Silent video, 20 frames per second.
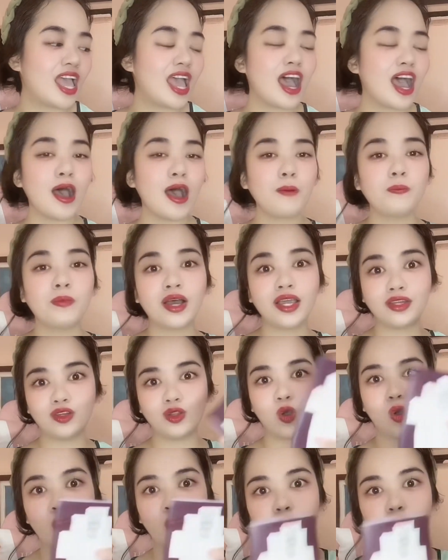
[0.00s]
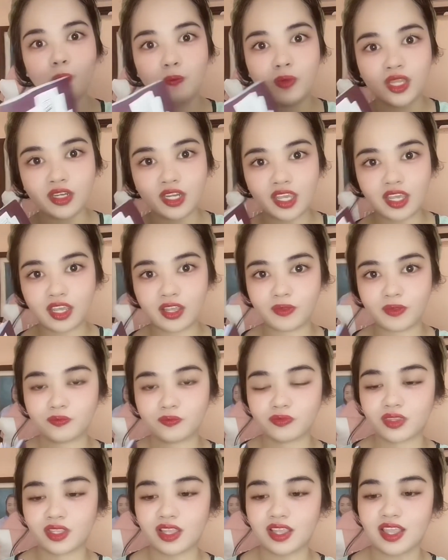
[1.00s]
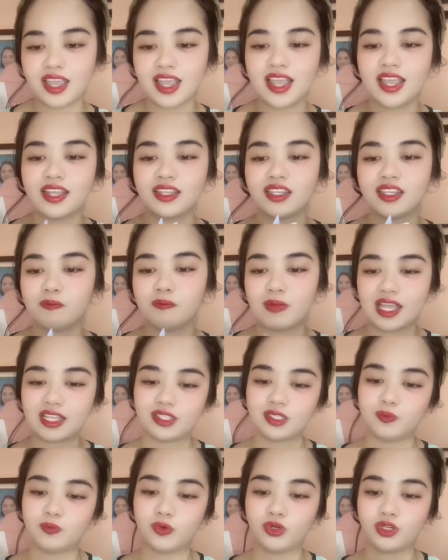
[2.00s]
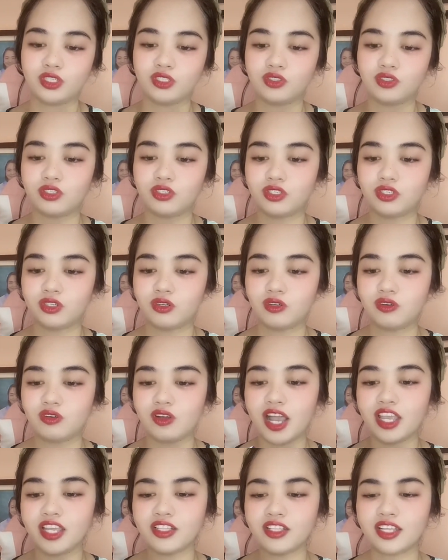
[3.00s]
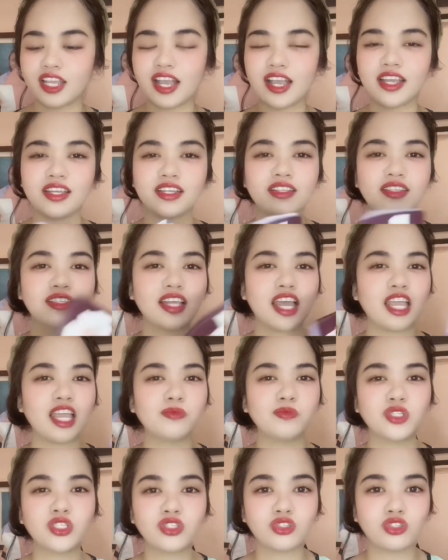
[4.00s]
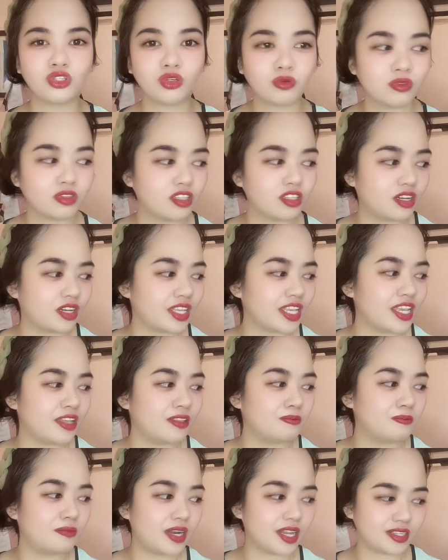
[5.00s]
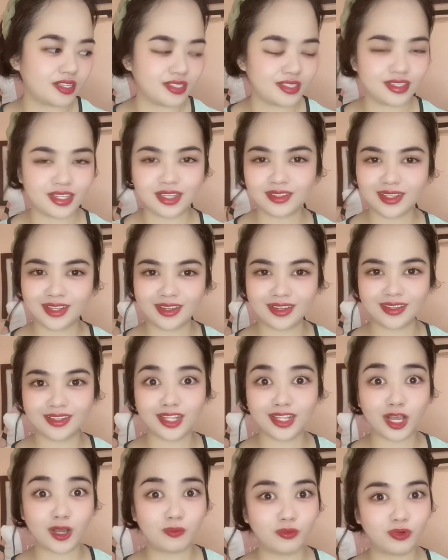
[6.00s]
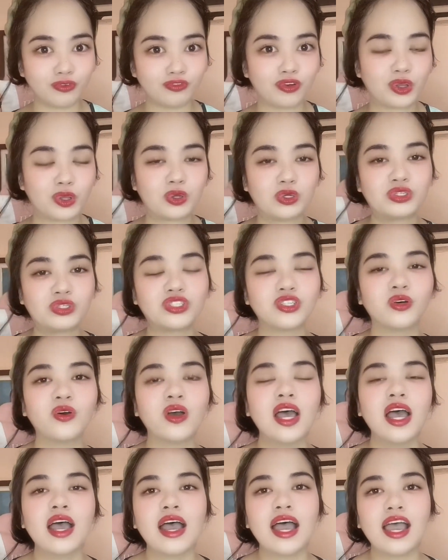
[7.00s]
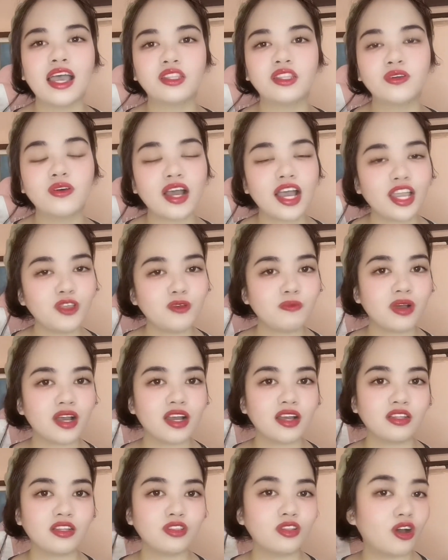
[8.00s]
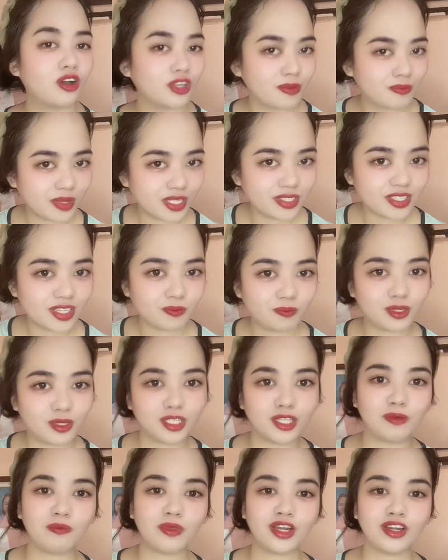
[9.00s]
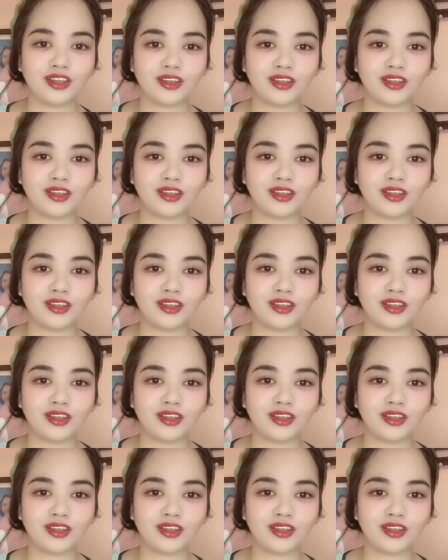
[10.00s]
upon opening the passport. So, ayun guys, I'm just so lucky and blessed din na na-approve ako. So, eto nga yung mga documents na prepare